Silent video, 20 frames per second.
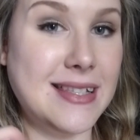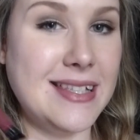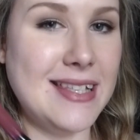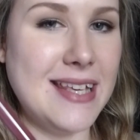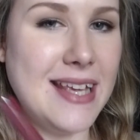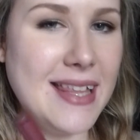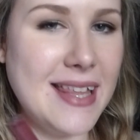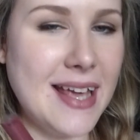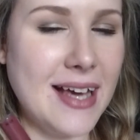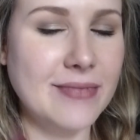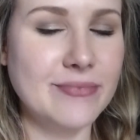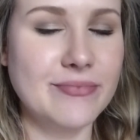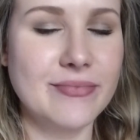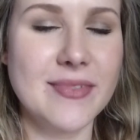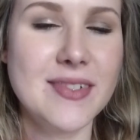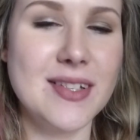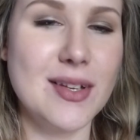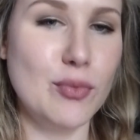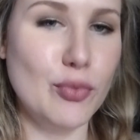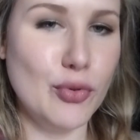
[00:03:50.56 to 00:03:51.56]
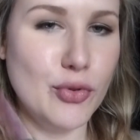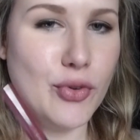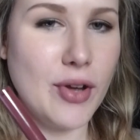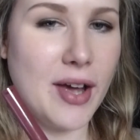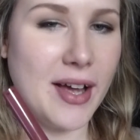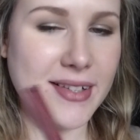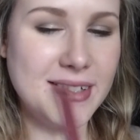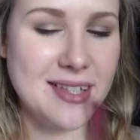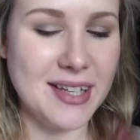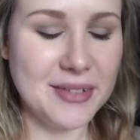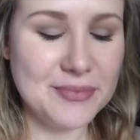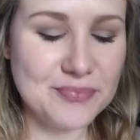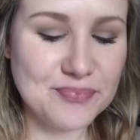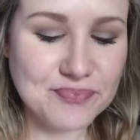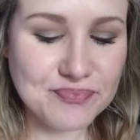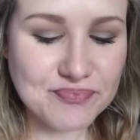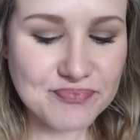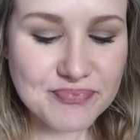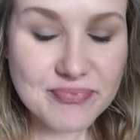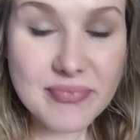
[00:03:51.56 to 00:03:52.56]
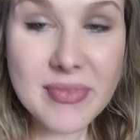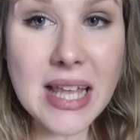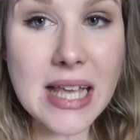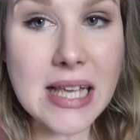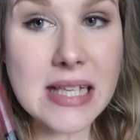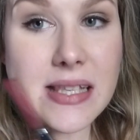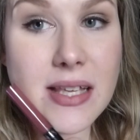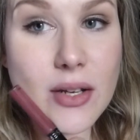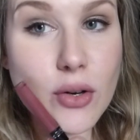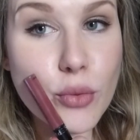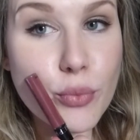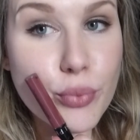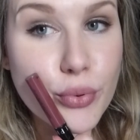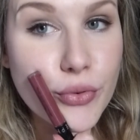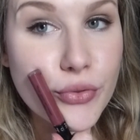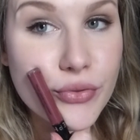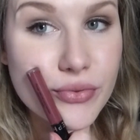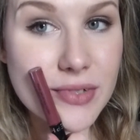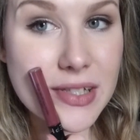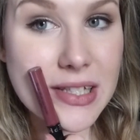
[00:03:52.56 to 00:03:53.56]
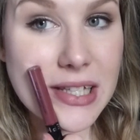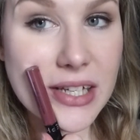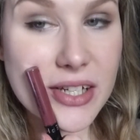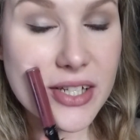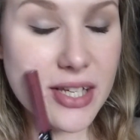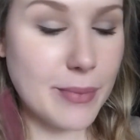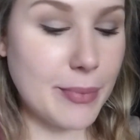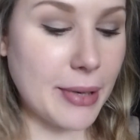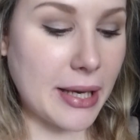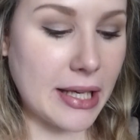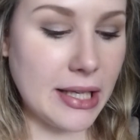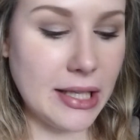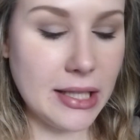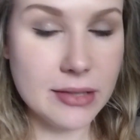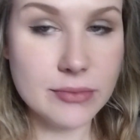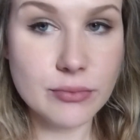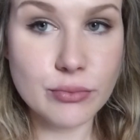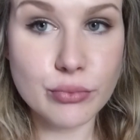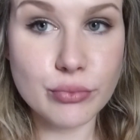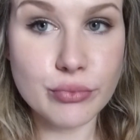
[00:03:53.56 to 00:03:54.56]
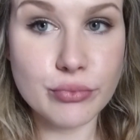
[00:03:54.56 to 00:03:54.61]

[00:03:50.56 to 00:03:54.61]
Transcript: Sienna. C'est le plus dur à dire. Et c'est le plus foncé que j'ai pris.